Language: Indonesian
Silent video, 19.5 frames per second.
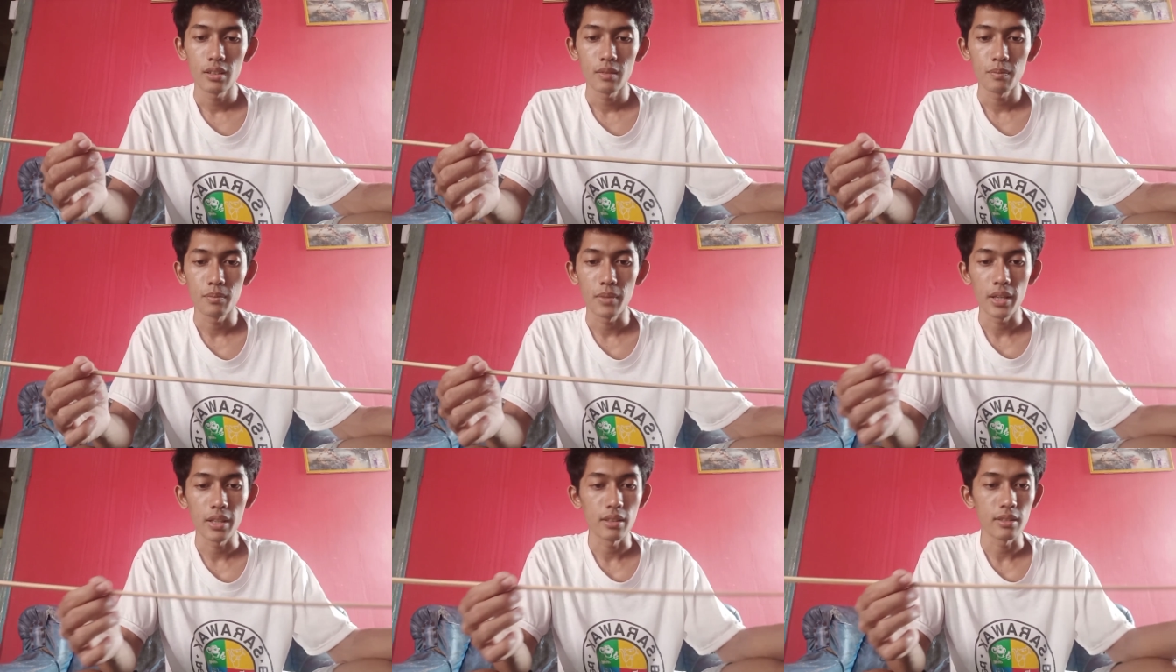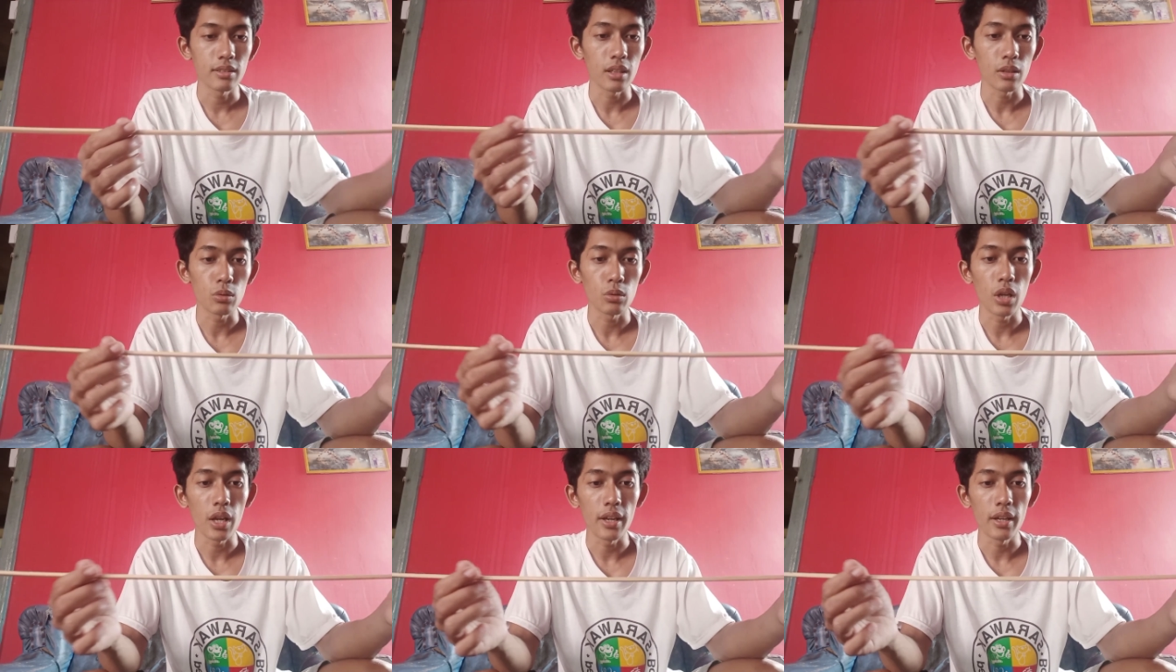main
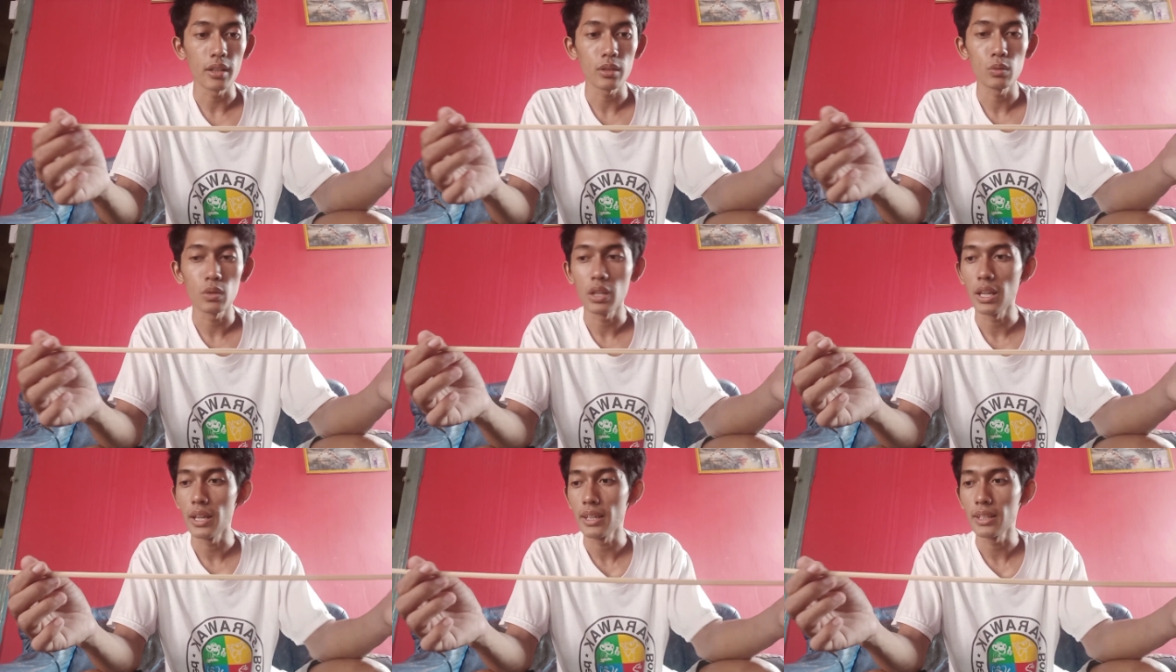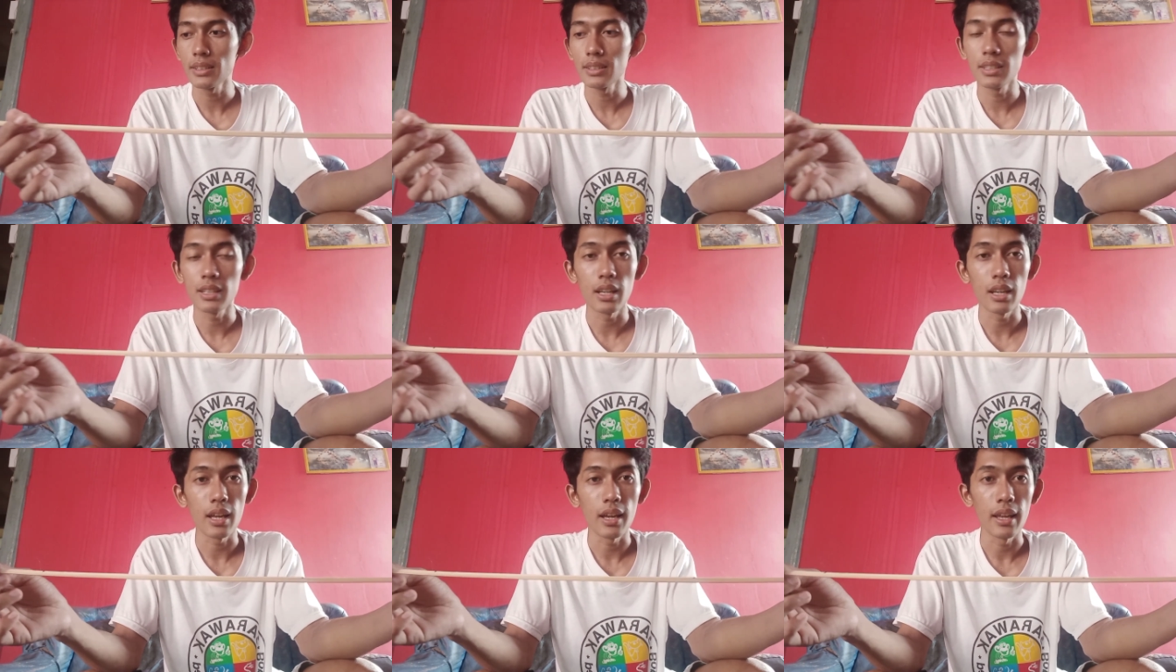satu layar dua layar
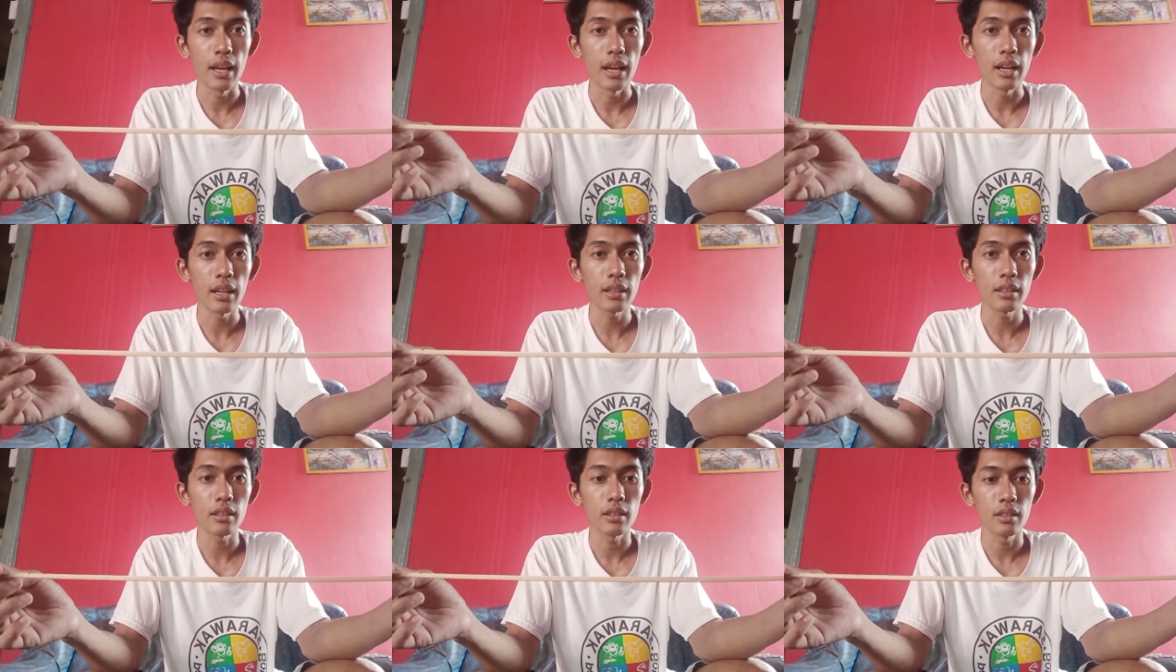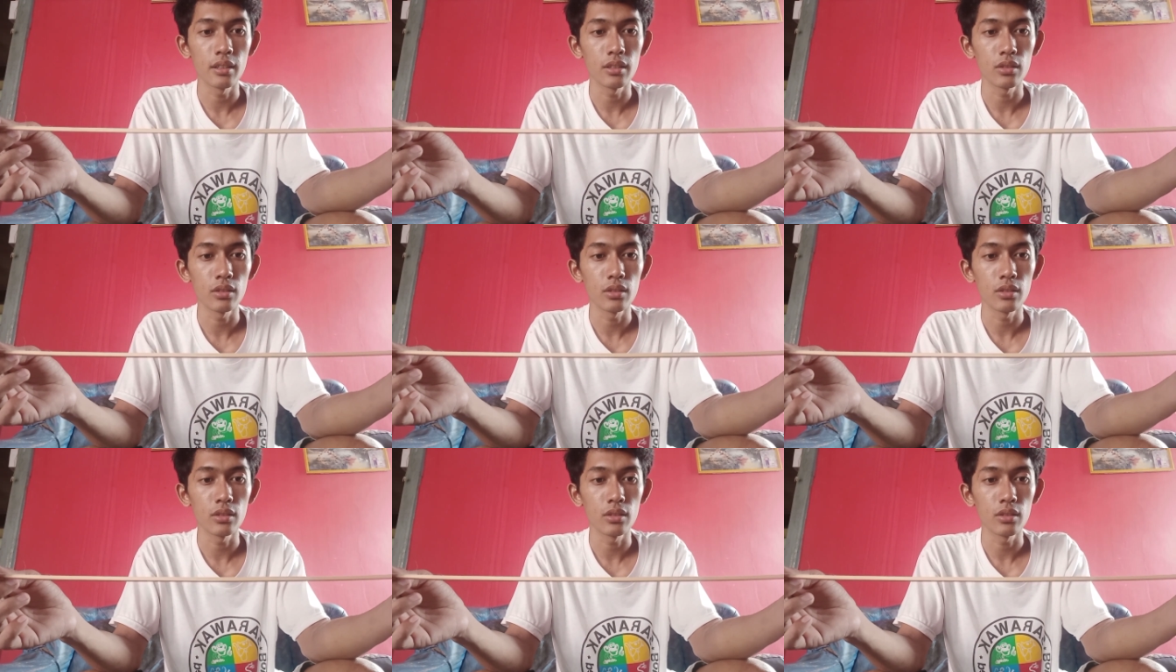tiga layar